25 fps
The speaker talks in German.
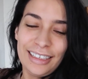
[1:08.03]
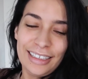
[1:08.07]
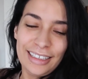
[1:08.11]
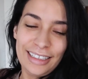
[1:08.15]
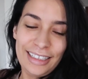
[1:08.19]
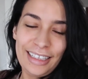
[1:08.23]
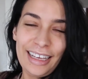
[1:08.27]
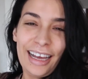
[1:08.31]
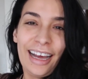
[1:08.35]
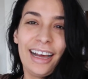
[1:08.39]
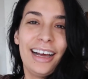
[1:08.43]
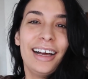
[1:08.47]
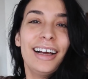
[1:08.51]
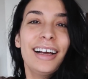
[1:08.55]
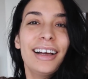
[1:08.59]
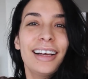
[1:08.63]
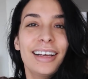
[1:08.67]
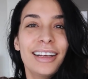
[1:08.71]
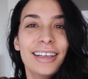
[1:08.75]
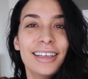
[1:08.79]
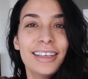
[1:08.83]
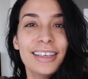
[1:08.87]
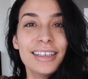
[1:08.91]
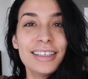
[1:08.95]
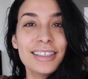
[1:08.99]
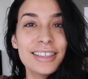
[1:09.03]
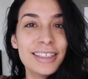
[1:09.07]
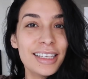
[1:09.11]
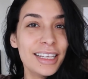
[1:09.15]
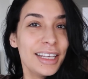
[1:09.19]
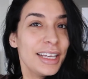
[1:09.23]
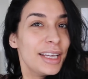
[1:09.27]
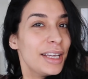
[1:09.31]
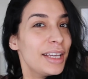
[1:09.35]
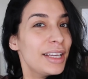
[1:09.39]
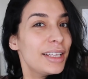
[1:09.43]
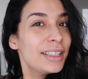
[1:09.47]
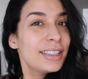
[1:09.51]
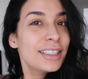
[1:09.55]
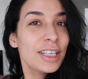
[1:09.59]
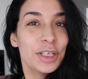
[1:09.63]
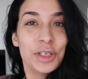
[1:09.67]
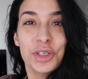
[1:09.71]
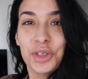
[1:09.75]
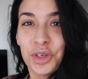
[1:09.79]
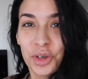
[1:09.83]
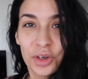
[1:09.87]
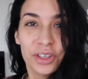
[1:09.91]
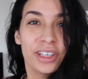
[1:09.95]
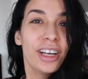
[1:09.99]
Ja, ich sehe
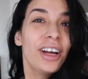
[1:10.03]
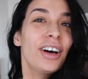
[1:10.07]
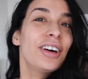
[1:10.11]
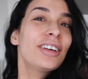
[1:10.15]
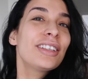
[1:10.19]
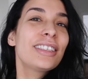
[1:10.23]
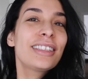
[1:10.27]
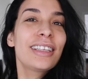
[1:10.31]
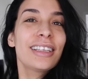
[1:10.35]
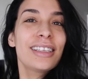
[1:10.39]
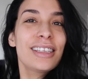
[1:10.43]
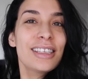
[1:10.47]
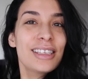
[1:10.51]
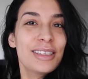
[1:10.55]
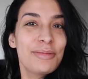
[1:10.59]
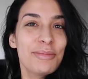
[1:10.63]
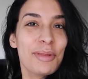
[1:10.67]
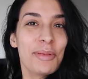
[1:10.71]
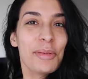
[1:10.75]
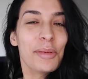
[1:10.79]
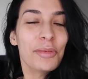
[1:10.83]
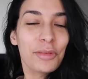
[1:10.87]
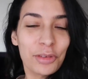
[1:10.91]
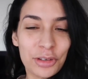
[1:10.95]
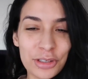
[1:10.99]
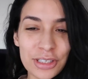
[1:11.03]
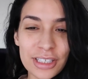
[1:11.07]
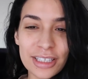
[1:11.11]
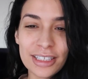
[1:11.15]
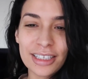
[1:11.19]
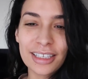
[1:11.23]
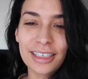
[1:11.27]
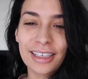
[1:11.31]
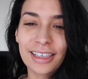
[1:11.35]
zerstört aus, das ist mir bewusst.